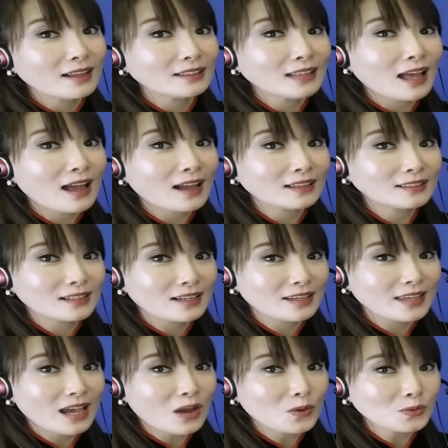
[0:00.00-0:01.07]

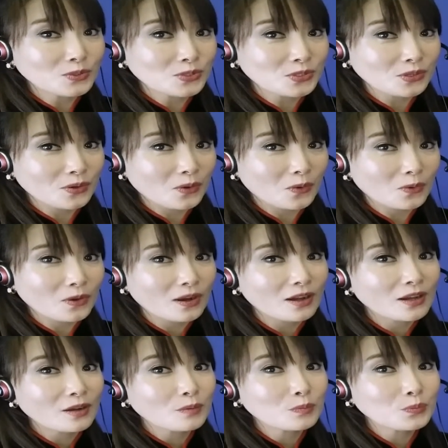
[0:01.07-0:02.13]
타다 야오치오
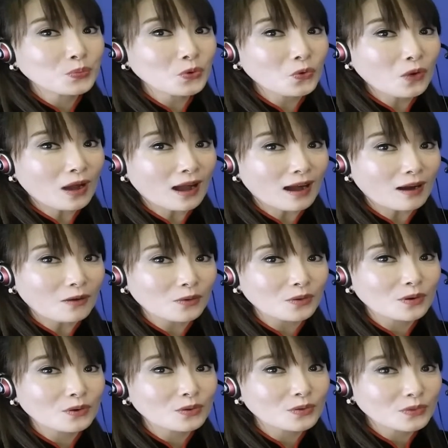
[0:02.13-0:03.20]

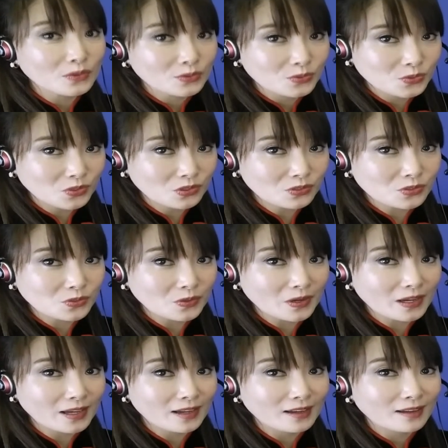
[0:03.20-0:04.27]

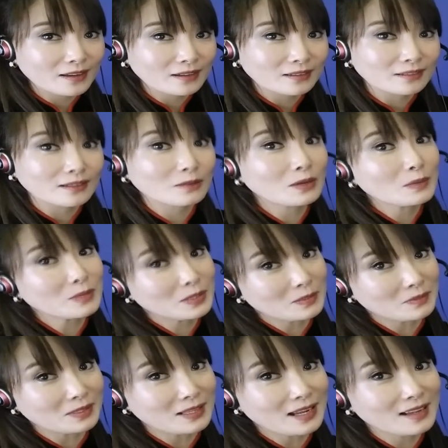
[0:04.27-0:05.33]
不好拒绝 라고 하면
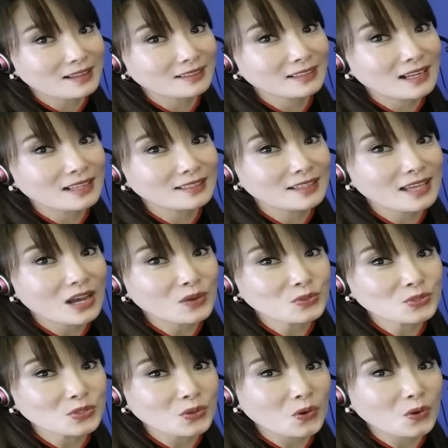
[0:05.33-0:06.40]
됩니다.
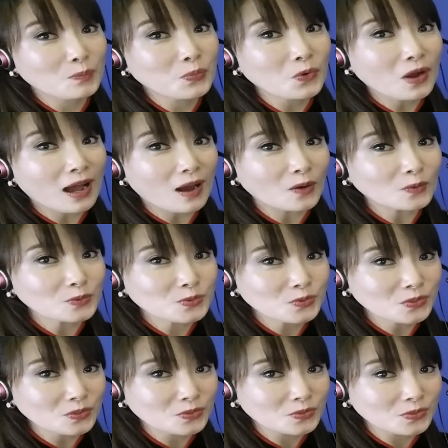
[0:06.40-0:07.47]

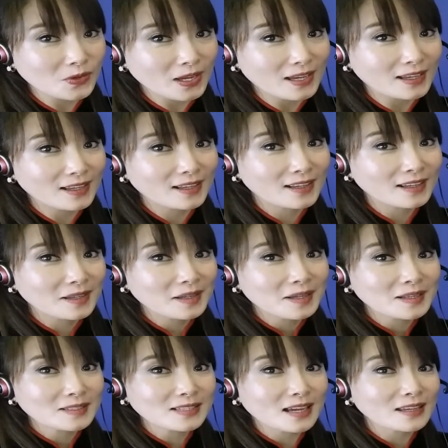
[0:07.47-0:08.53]
他的要求不好拒绝
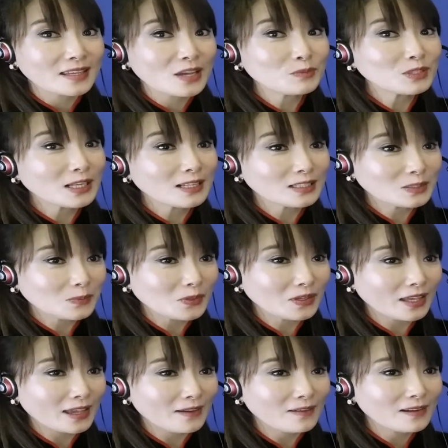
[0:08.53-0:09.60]
자, 예문 하나 더
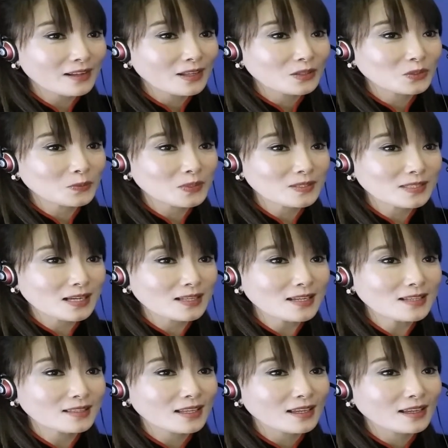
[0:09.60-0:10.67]
볼게요. 두
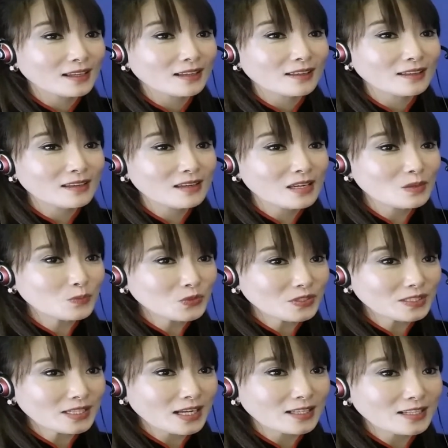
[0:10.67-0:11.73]
번째는 이
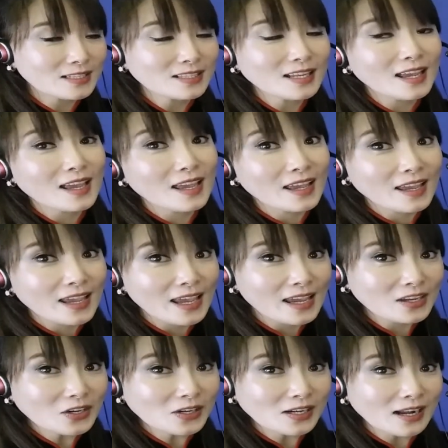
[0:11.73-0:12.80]
문제는
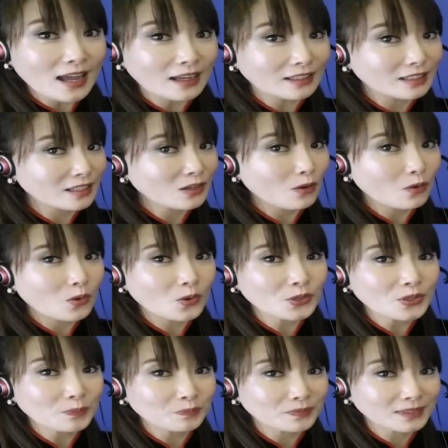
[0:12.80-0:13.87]
해결하기
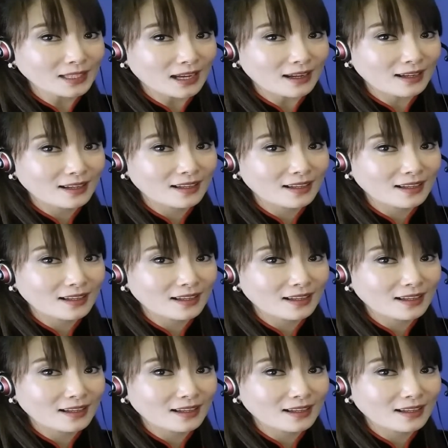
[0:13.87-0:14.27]
어렵다.